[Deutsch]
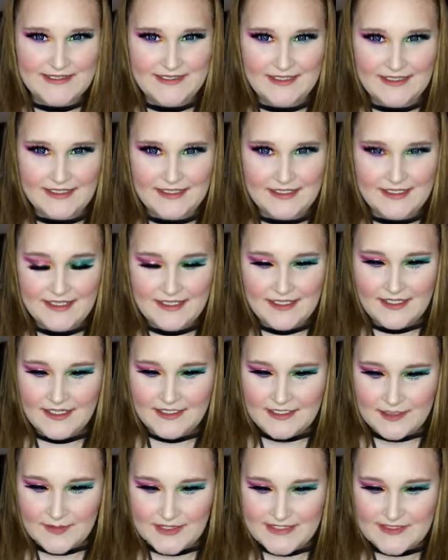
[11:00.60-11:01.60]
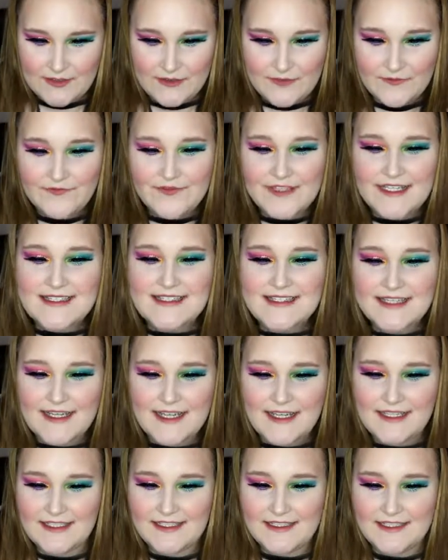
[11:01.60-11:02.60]
es gelegen hat. Ich habe mir jetzt auch einen winzigen
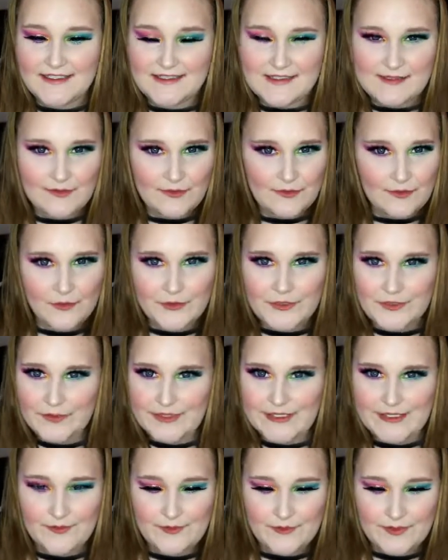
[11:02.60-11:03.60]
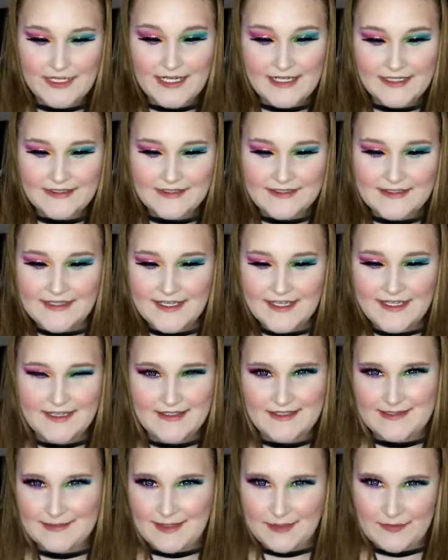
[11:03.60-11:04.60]
Eyeliner gezogen, ohne Wing, ohne alles.
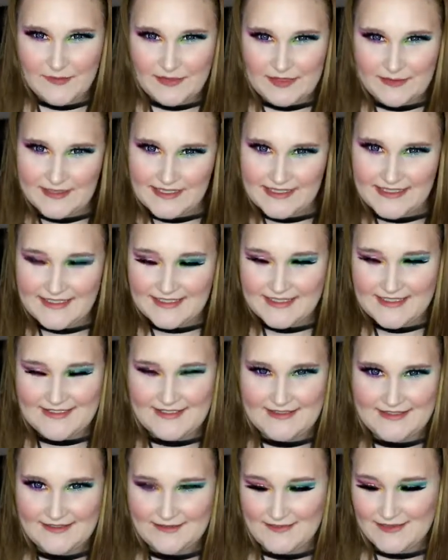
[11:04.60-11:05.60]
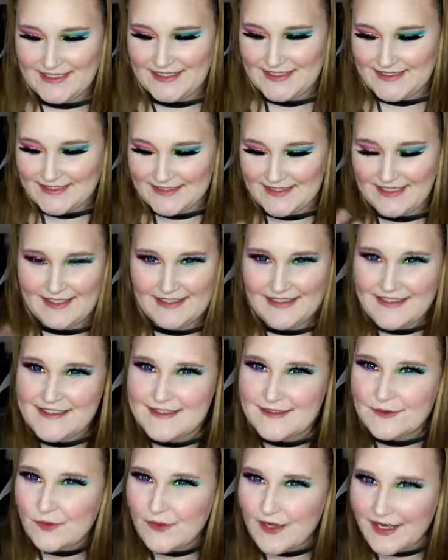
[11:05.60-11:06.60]
Das war aber mit dem Glitter jetzt natürlich gar nicht
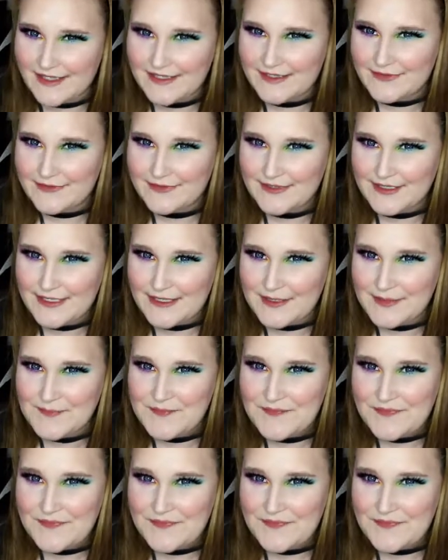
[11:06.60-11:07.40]
so einfach.